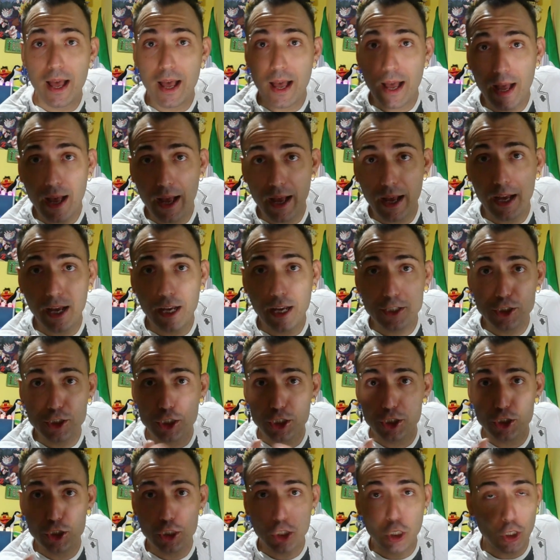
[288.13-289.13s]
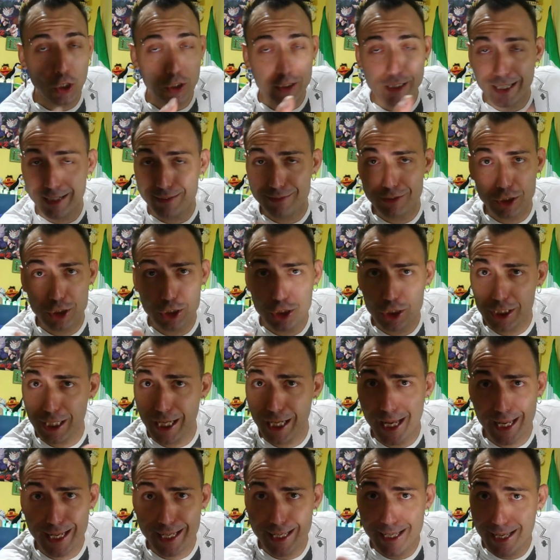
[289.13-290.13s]
ah, ciccio, devi
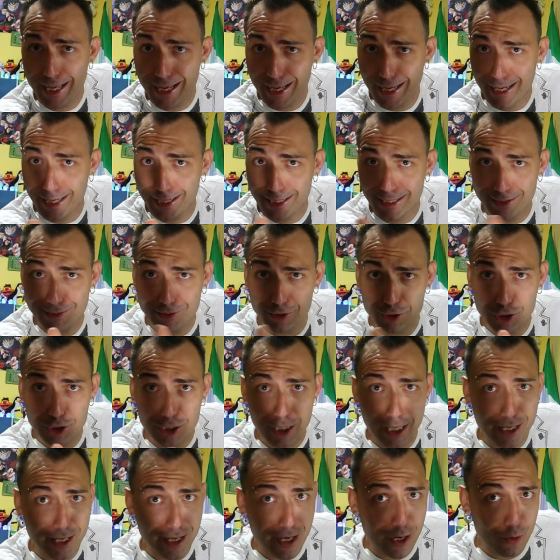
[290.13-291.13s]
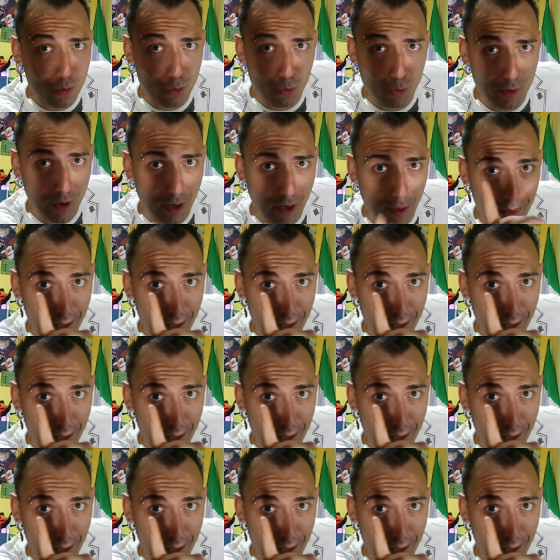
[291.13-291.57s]
scegliere, eh. Devi scegliere una, mi